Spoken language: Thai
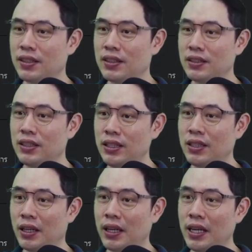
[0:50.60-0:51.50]
ที่
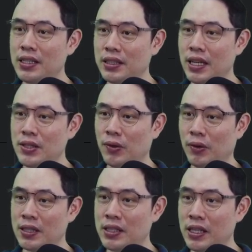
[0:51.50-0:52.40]

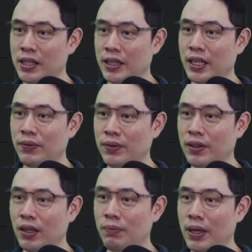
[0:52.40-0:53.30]
next.js.org นะครับแล้วก็ไป